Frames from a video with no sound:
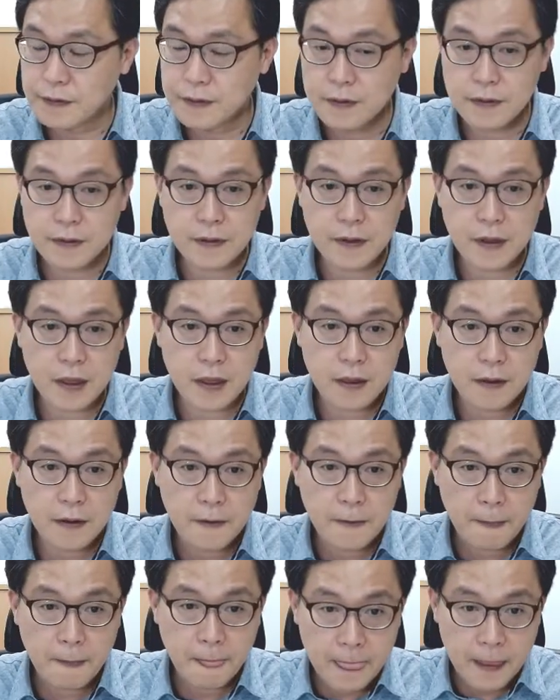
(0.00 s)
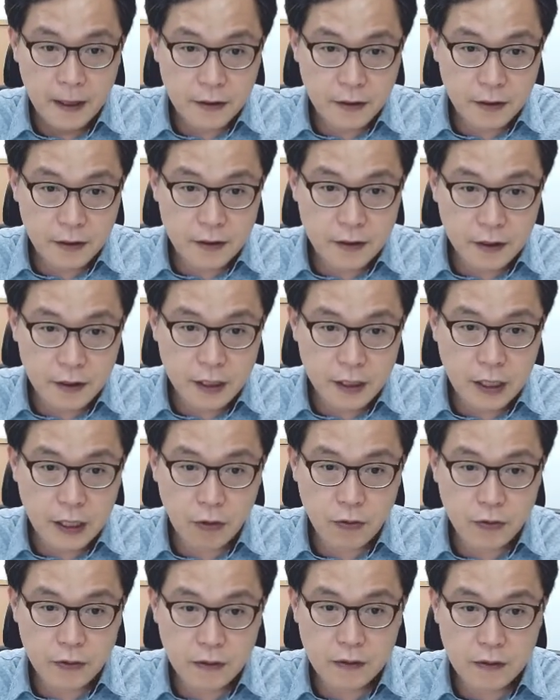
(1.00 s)
그런데 00이
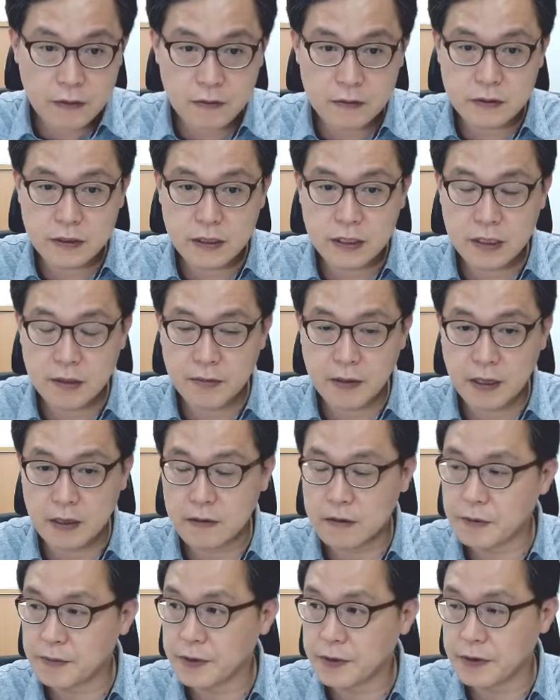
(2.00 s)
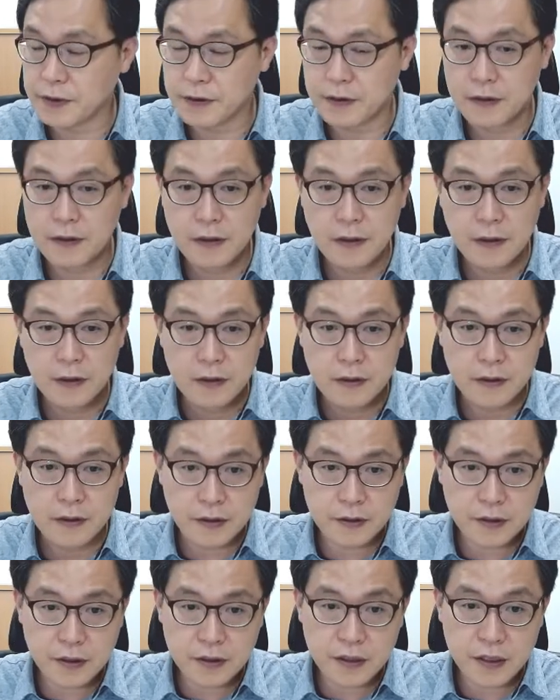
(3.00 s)
나오는 거를 찾아봐라 그러면은
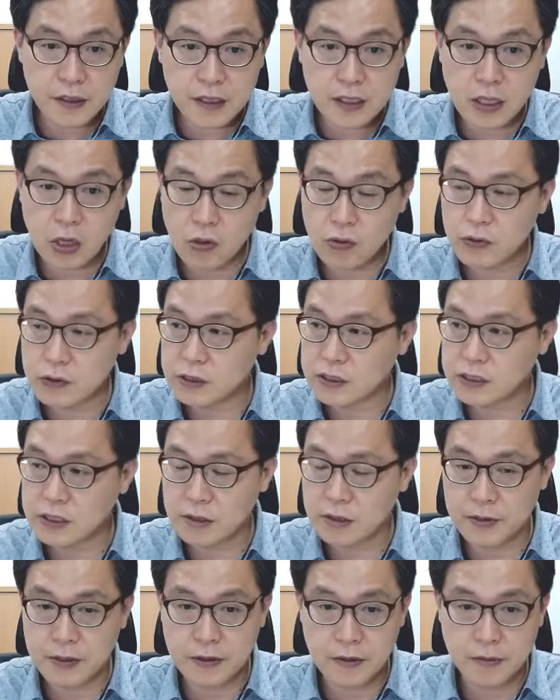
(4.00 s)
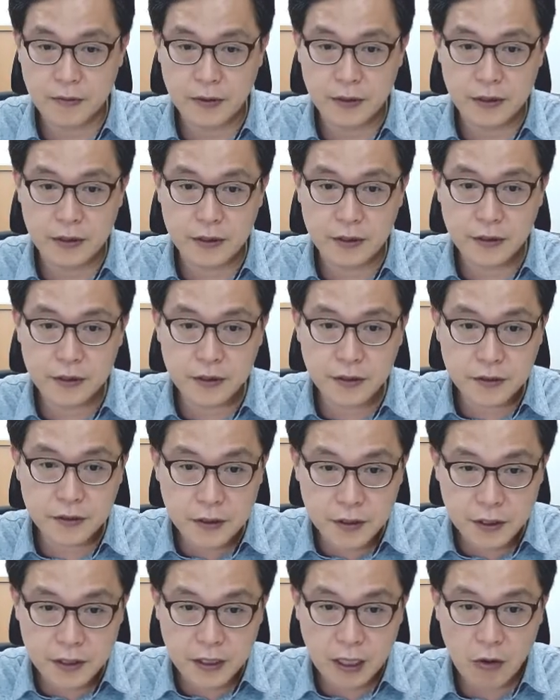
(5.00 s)
000이 나오는 걸 찾아봐라 그러면
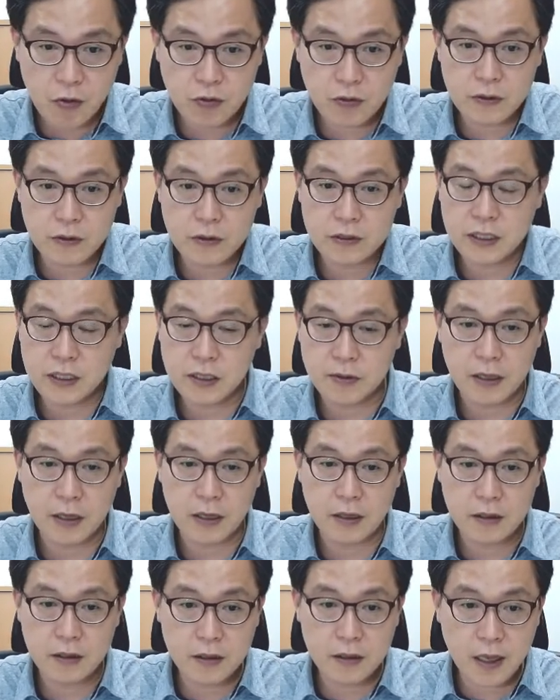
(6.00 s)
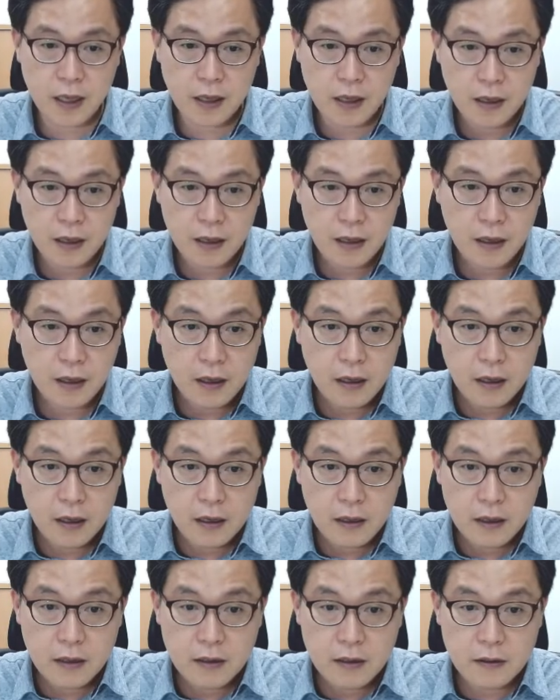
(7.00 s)
0000이 나오는 걸 찾아봐라 이게
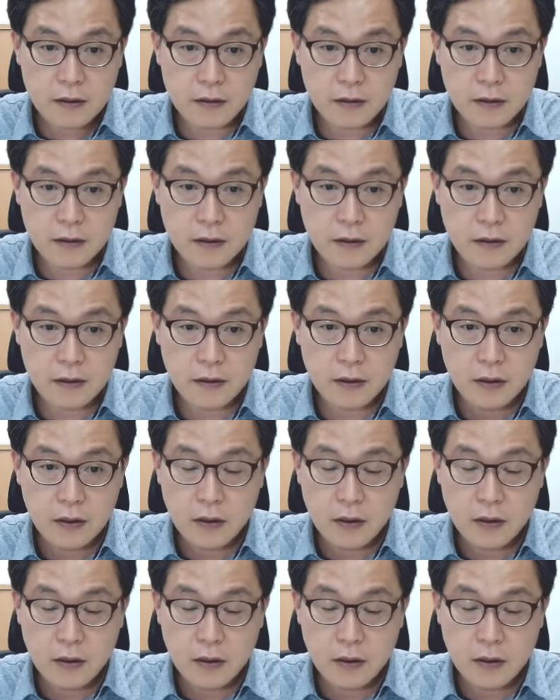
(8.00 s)
그거